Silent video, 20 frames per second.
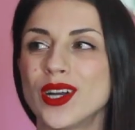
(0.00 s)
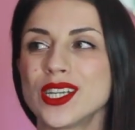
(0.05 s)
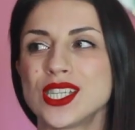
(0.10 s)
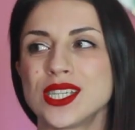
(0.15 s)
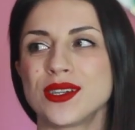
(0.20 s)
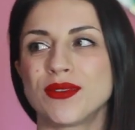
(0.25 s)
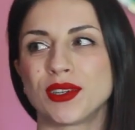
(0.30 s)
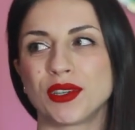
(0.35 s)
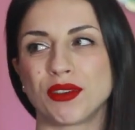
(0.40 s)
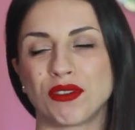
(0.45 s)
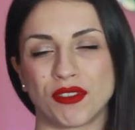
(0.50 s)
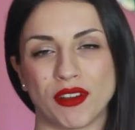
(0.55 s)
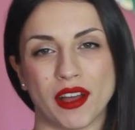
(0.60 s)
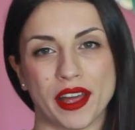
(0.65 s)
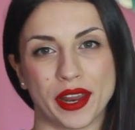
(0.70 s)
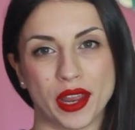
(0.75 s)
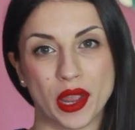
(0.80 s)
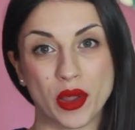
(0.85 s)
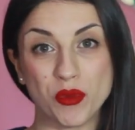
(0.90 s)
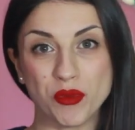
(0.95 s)
Oggi voglio
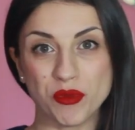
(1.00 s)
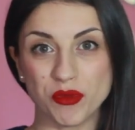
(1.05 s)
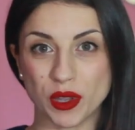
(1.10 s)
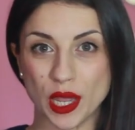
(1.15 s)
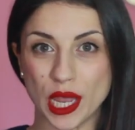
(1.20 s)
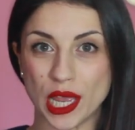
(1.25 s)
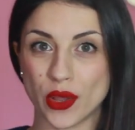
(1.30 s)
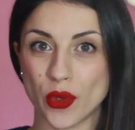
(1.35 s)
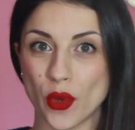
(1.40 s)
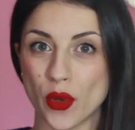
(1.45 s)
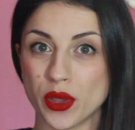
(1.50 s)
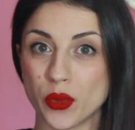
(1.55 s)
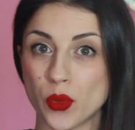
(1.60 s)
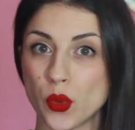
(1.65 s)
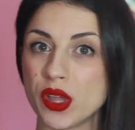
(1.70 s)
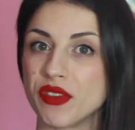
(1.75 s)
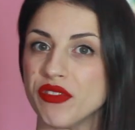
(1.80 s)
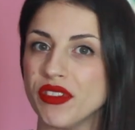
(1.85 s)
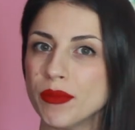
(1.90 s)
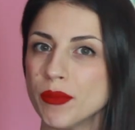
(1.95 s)
fare un video in
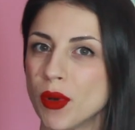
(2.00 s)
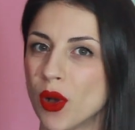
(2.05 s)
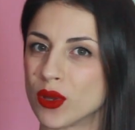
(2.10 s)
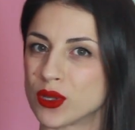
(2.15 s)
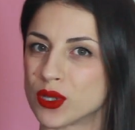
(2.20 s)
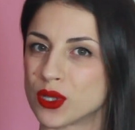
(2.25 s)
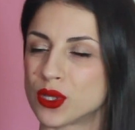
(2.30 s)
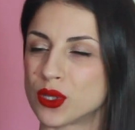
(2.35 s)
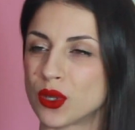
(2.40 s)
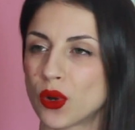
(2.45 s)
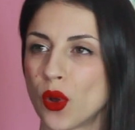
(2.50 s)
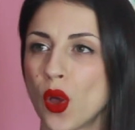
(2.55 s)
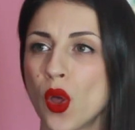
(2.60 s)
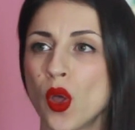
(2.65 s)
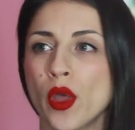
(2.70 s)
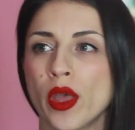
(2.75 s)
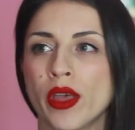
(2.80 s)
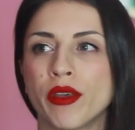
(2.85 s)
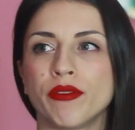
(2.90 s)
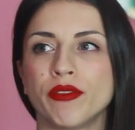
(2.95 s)
cui vi mostro,